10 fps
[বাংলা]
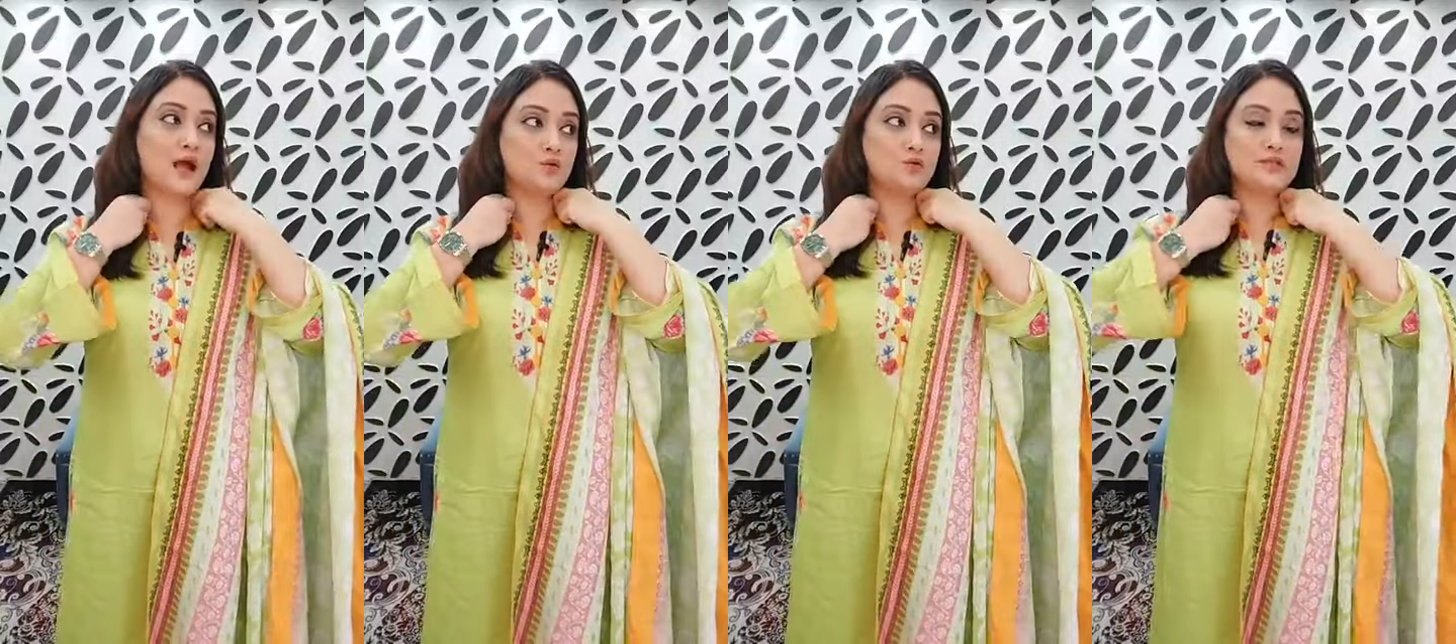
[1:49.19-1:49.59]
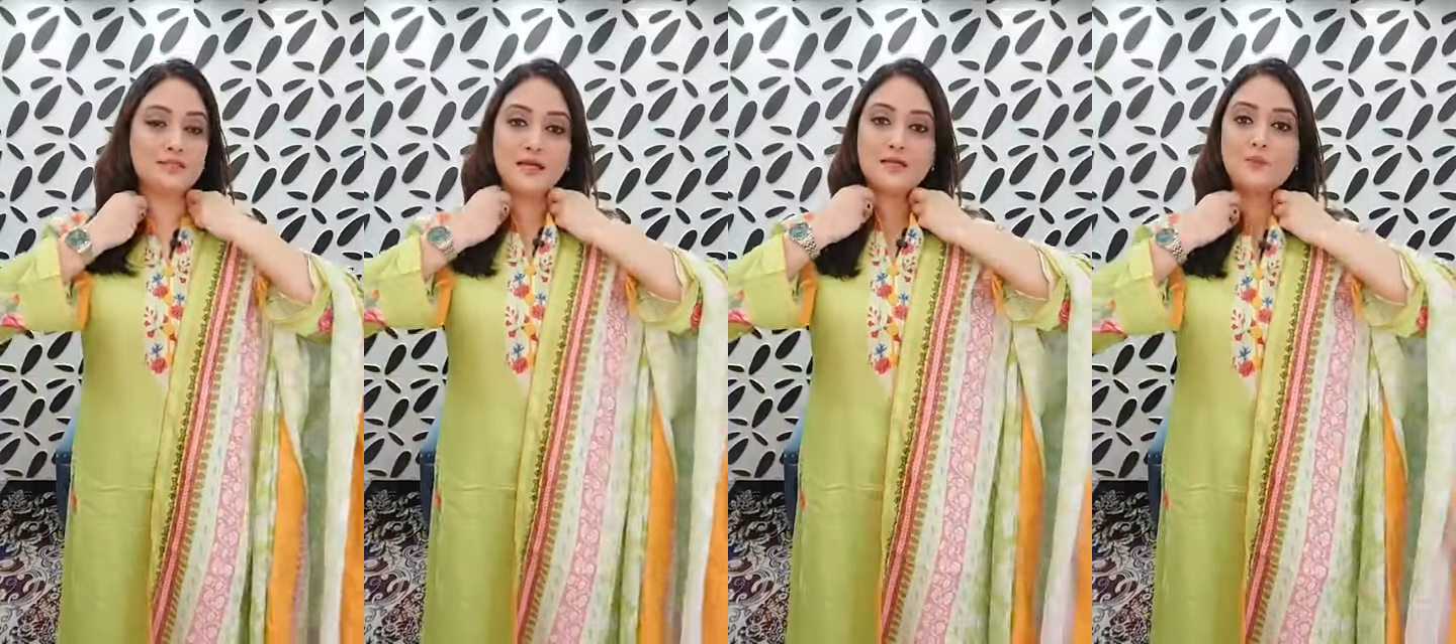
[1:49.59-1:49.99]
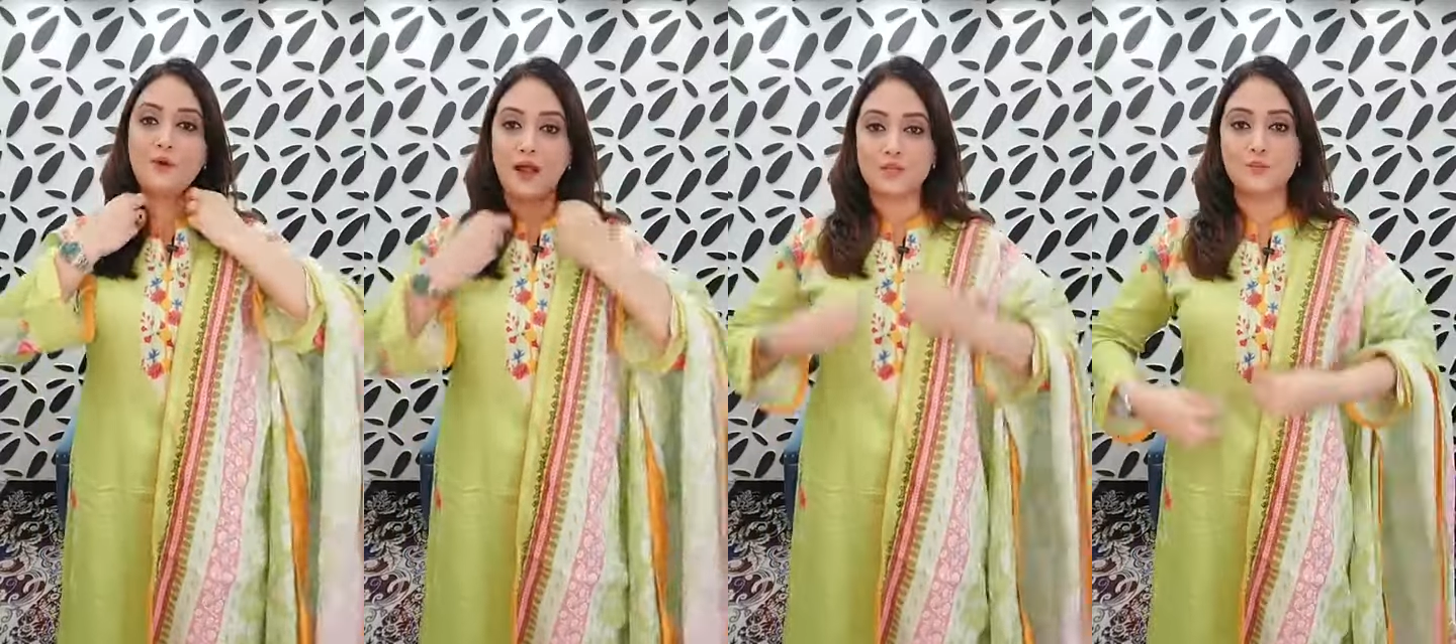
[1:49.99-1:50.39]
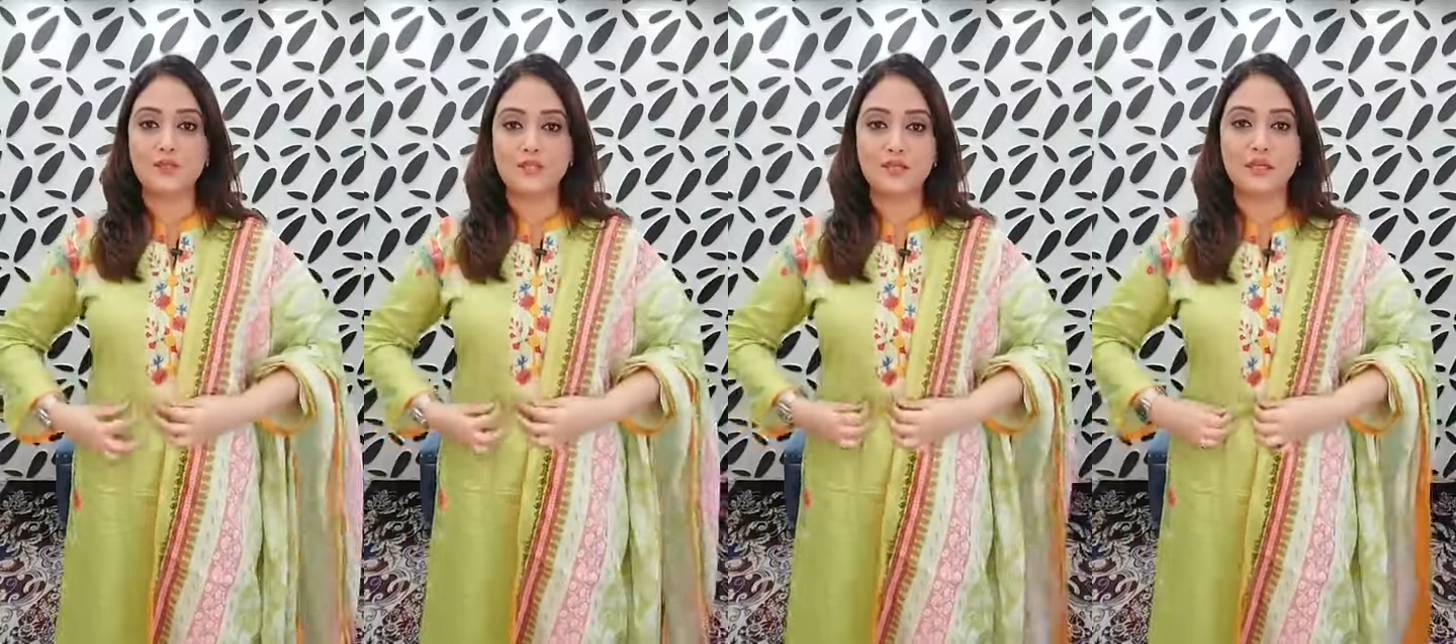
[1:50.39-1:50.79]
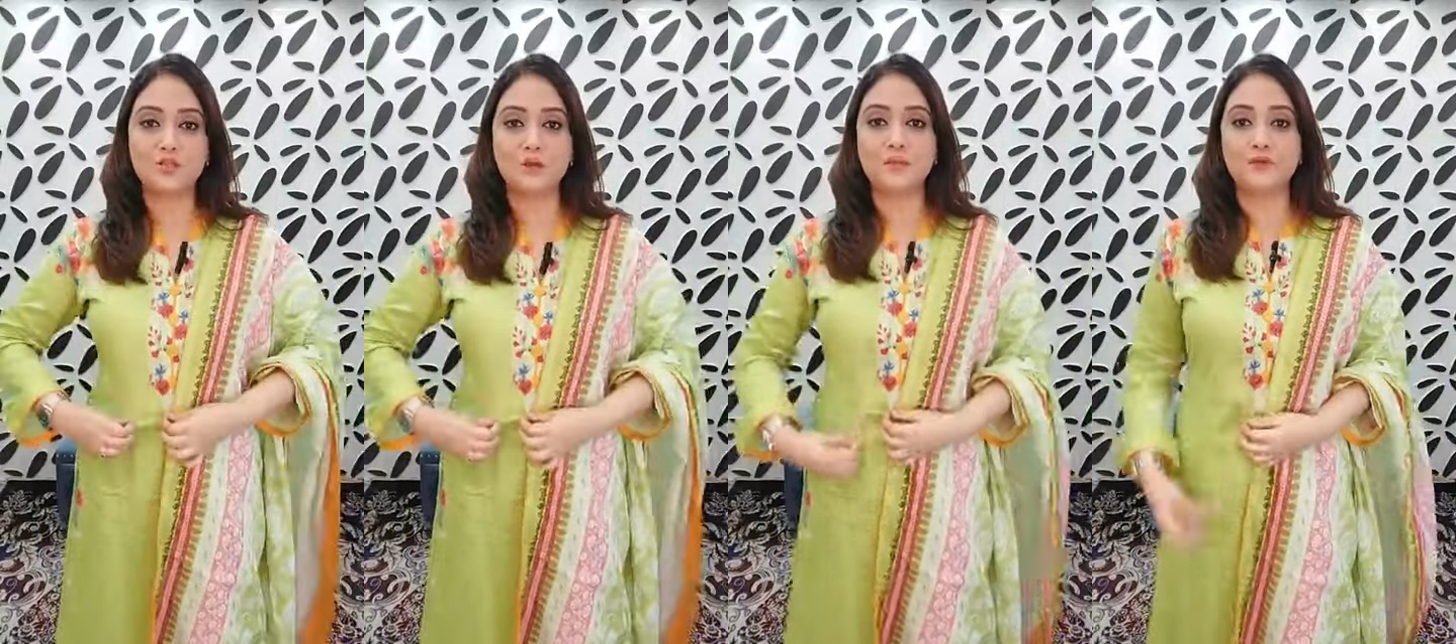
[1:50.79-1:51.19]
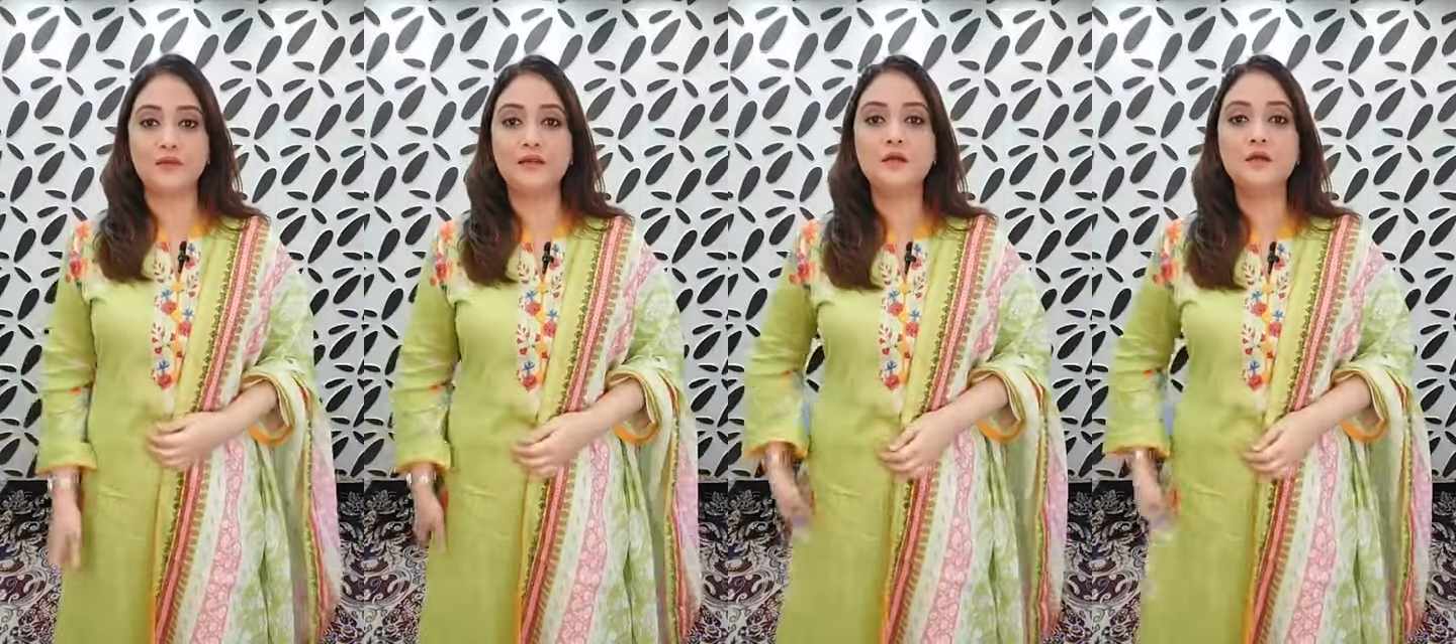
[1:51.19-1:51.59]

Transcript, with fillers: আরও ডিজাইন আপু আসবে ইনশাল্লাহ জয়পুরিটার